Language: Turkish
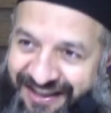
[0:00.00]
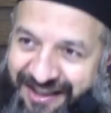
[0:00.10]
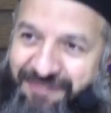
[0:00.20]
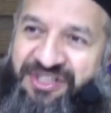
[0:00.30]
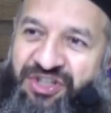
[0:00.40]

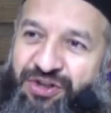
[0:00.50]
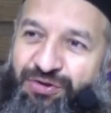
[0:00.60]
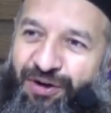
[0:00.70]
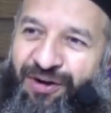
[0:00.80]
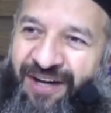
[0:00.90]
ettiğimiz
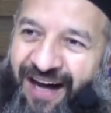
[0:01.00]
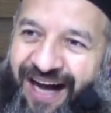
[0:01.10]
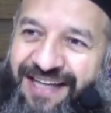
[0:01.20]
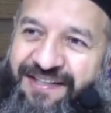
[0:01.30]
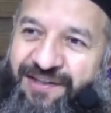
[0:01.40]
için diyor
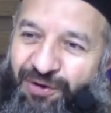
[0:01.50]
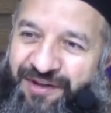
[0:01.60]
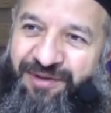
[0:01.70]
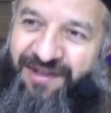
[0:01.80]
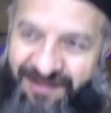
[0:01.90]
aslında
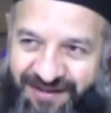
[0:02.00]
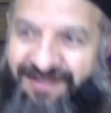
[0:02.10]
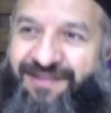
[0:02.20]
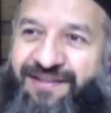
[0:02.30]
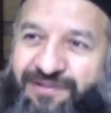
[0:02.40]
orada bir
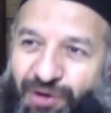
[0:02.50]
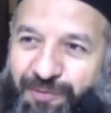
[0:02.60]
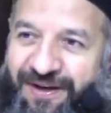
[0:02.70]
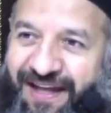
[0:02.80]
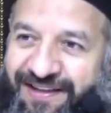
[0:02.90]

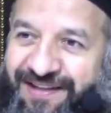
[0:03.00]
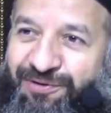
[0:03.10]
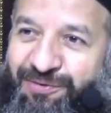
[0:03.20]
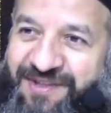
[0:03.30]
torpil geldik diyor.